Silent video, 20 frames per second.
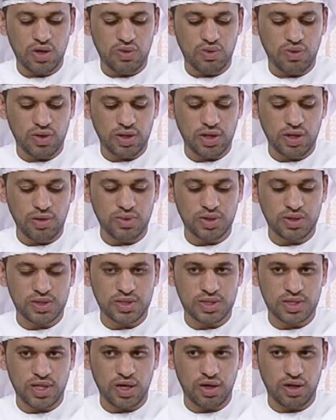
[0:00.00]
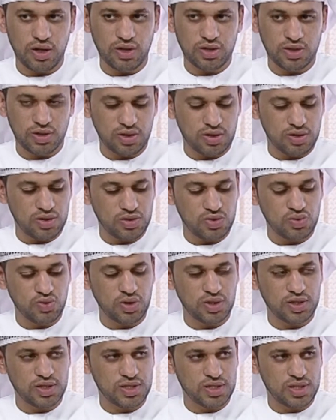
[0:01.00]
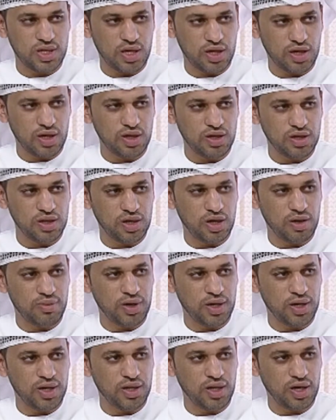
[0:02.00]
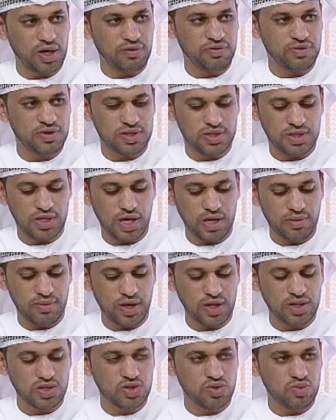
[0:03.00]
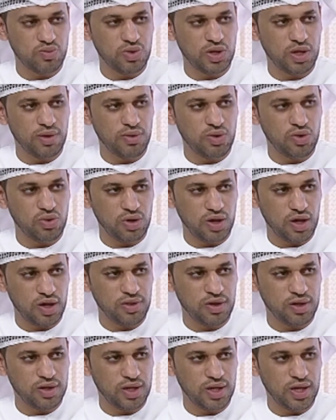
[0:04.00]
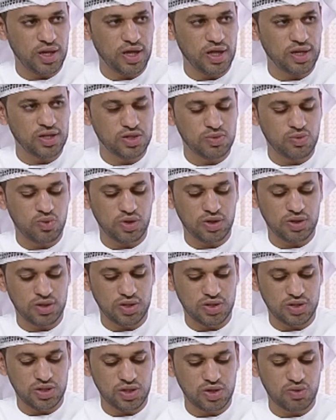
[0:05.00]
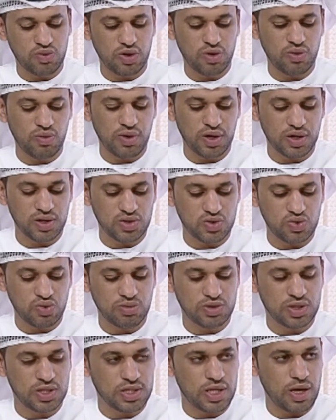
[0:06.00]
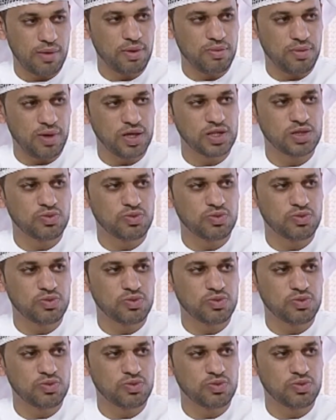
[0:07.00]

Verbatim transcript: وكلمة الزهرة صورة الزهرة هي عبارة عن حرف الزاي مع السنبلة باللون الأخضر دلالة على أسبوع التشجير وهو معرض متزامن مع